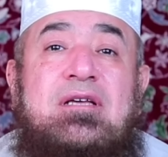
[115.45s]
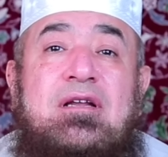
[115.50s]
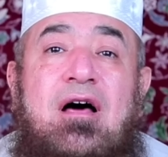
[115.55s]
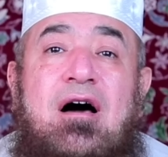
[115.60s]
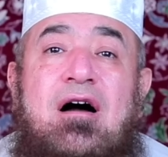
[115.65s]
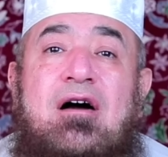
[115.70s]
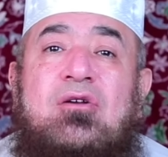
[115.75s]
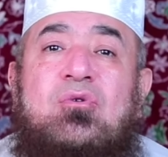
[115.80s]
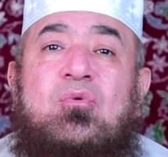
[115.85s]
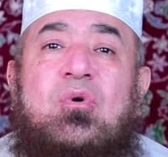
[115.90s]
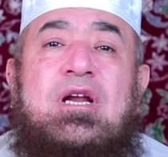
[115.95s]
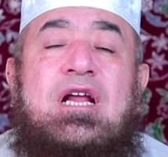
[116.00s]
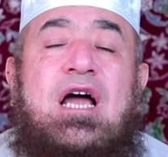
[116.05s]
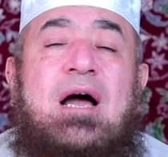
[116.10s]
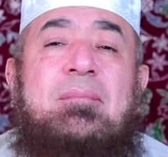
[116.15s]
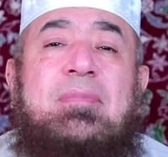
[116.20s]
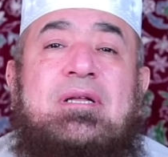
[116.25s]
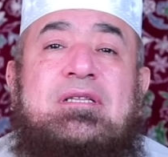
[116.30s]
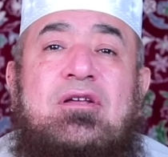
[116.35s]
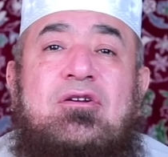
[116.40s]
العقل
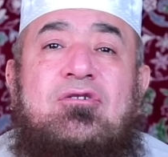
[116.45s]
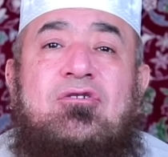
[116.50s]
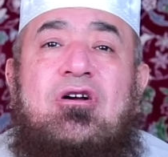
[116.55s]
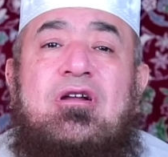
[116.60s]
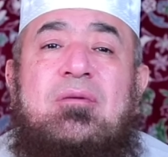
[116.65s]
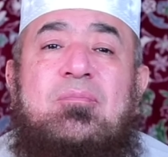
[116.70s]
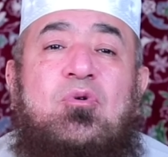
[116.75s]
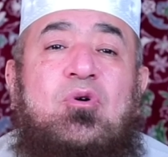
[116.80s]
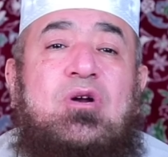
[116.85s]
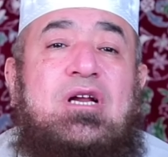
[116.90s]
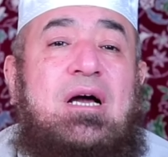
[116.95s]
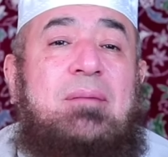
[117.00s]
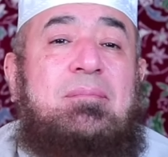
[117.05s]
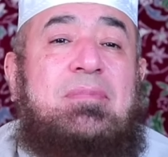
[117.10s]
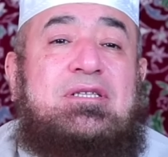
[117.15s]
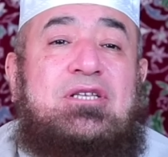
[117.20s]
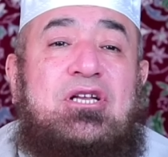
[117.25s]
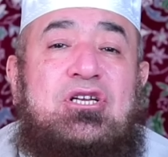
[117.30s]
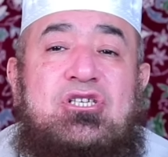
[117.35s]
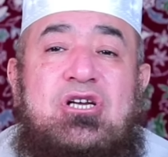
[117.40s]
ونعمة القلب
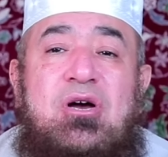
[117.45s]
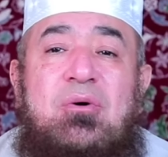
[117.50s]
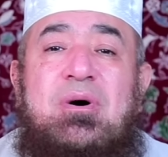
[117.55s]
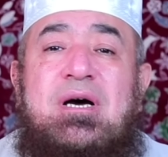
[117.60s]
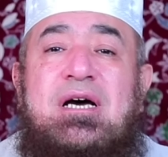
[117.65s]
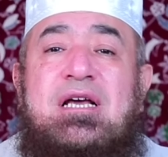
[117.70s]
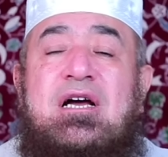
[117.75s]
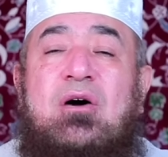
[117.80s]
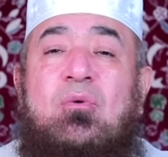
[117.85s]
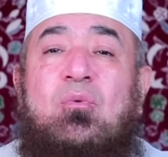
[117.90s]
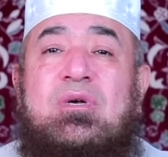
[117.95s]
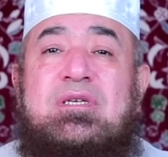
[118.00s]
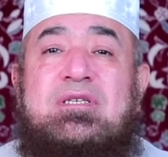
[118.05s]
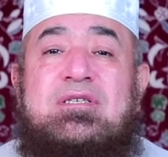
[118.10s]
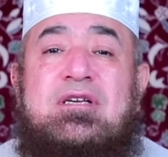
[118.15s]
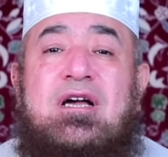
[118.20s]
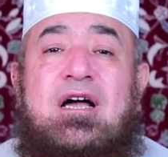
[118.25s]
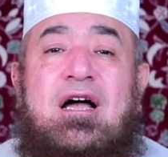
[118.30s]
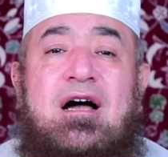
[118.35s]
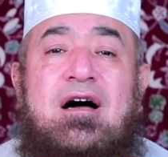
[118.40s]
ونعمة الجوارح
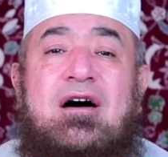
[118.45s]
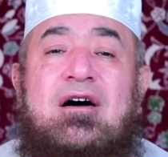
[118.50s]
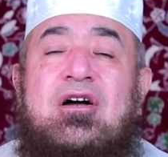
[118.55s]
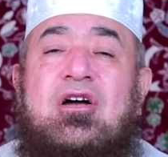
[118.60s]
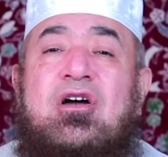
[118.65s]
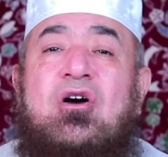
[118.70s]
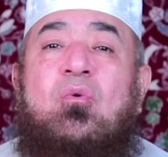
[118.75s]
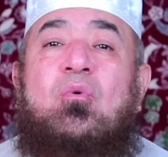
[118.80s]
والصحة